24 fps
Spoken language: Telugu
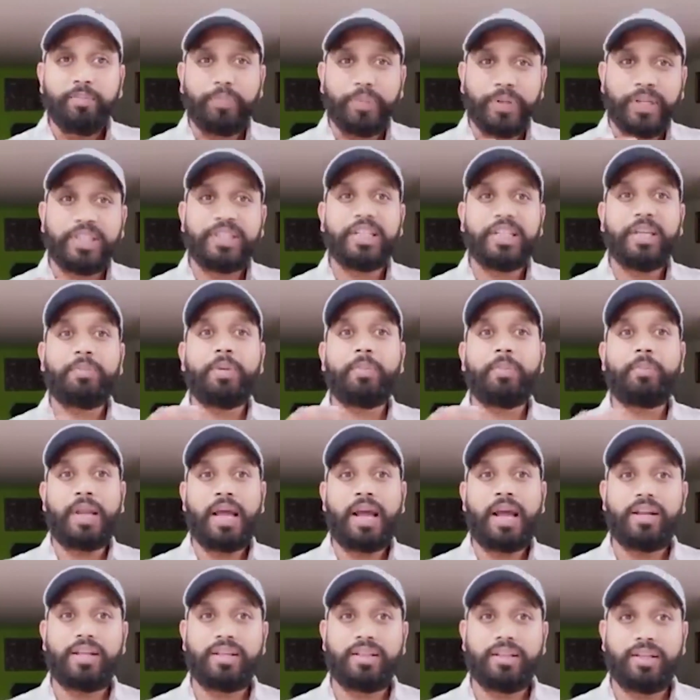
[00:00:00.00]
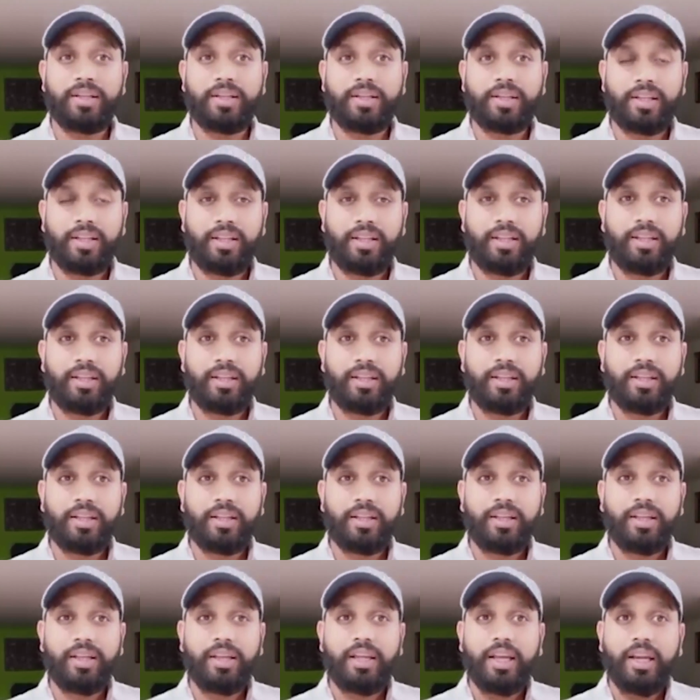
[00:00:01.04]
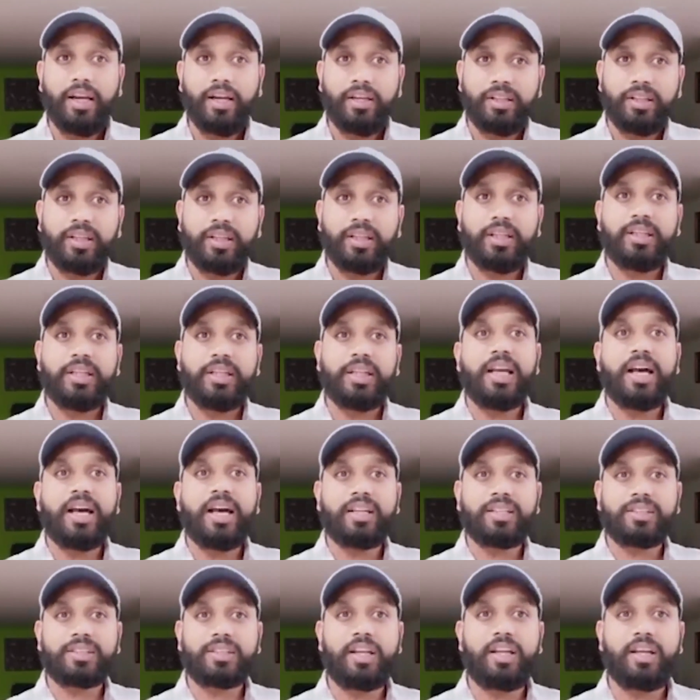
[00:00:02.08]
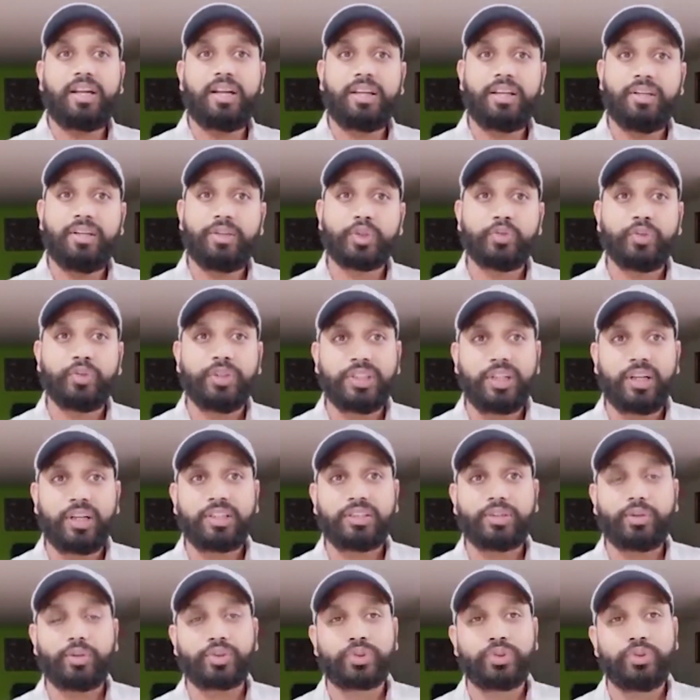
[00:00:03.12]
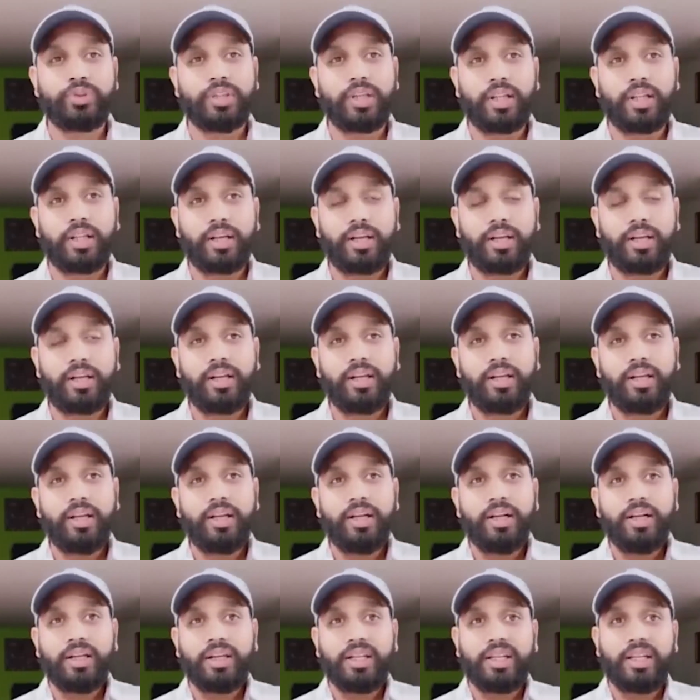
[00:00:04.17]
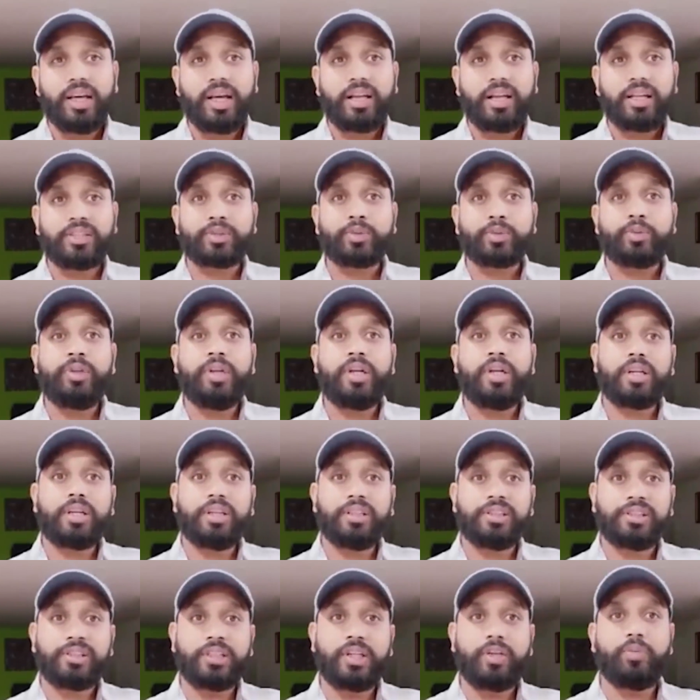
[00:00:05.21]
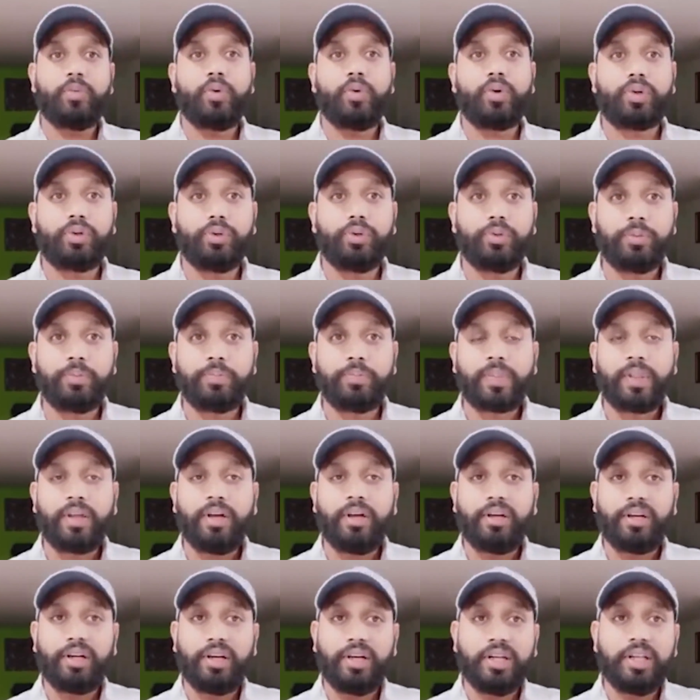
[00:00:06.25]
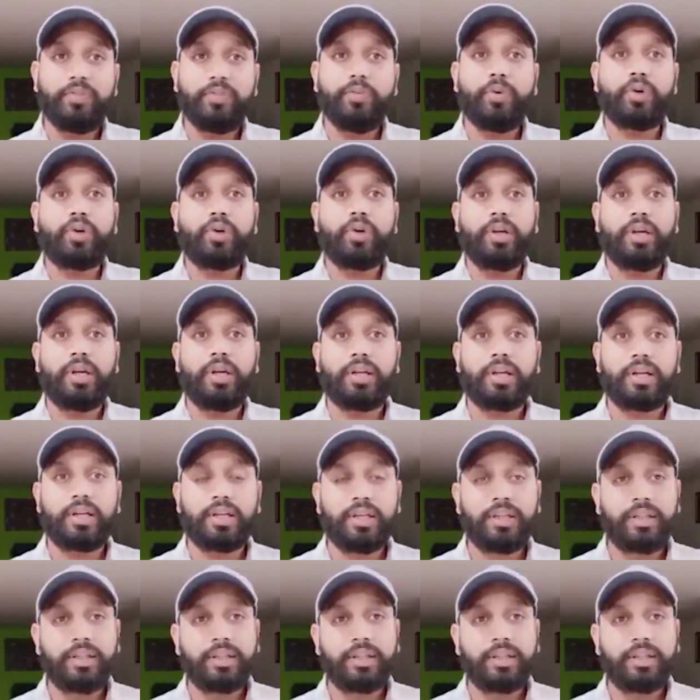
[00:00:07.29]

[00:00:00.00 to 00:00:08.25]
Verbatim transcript: బీజేపీ ప్లాన్ ఏంటంటే ఎడిదిరిగి టీఆర్ఎస్లో ఈరోజు వ్యతిరేకత వస్తుంది కదా టీఆర్ఎస్కున్న క్రిస్టియన్ ఓట్లు రెడ్డి ఓట్లు కనుక